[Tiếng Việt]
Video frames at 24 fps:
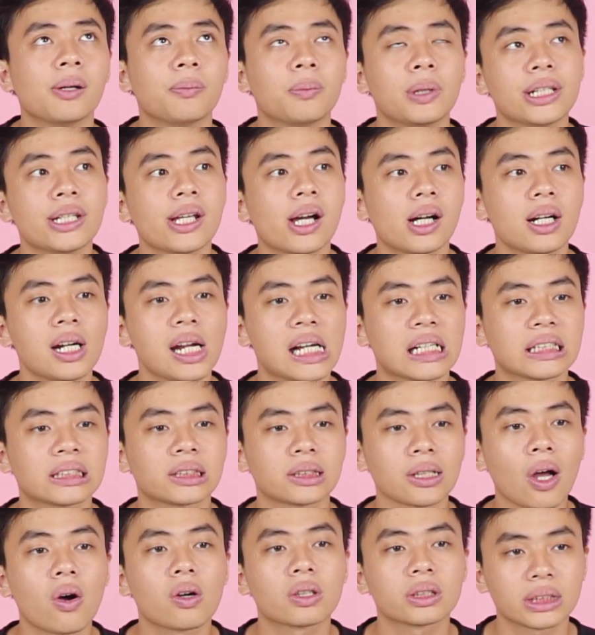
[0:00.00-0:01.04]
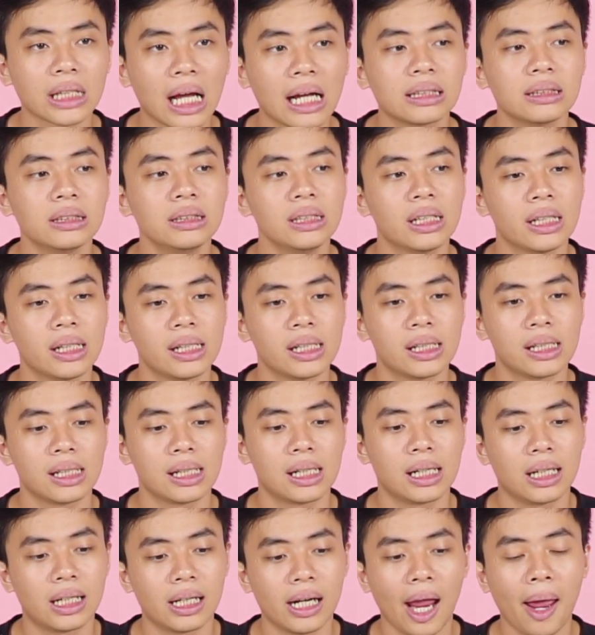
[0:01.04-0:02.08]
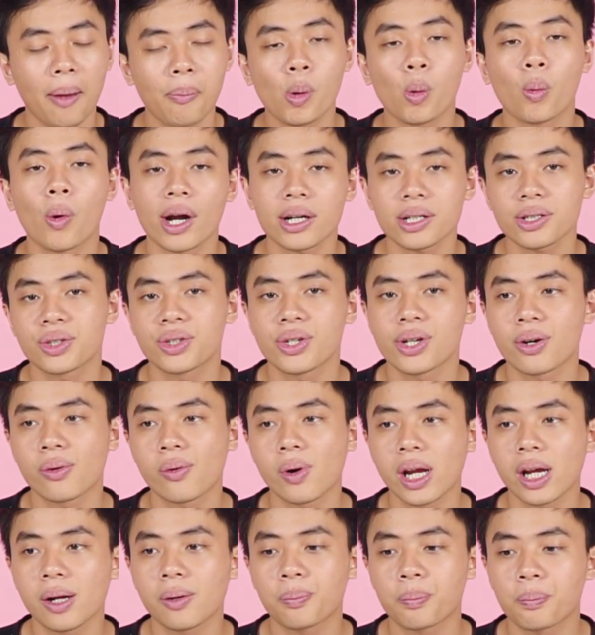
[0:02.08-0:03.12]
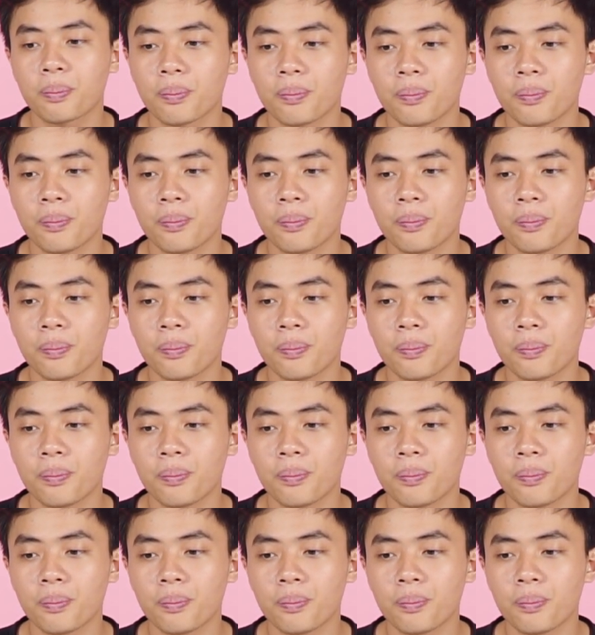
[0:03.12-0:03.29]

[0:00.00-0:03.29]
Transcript: mình nhớ là so sánh uh, Apple Watch Series